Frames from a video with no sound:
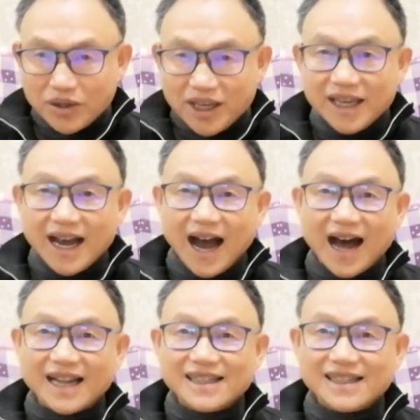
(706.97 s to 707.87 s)
银
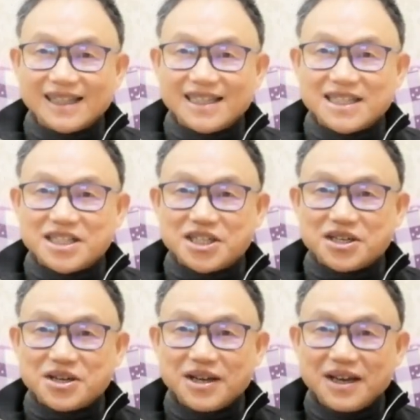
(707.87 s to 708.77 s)
行体
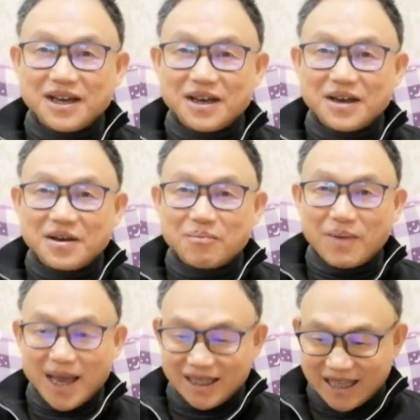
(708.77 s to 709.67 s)
系
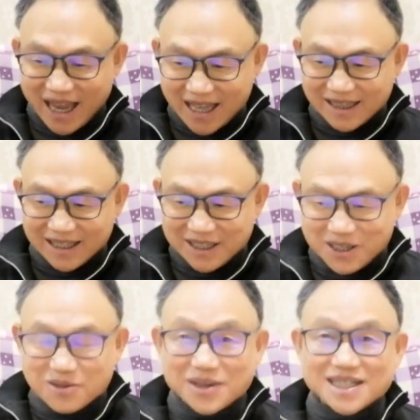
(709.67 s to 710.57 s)
每天的利
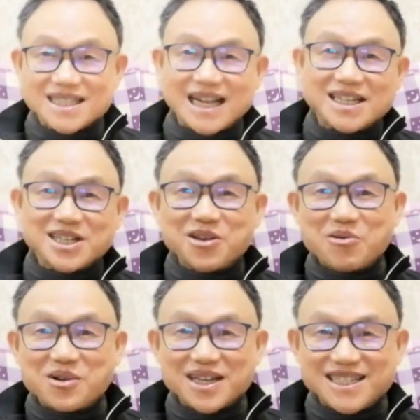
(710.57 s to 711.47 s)
润是三十
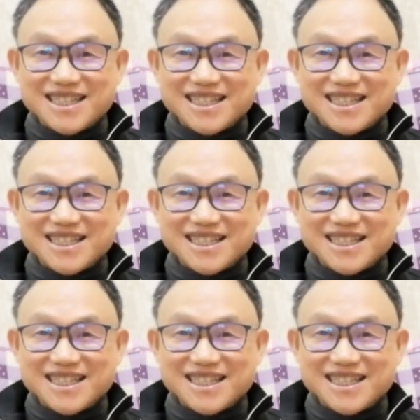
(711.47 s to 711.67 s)
六个亿。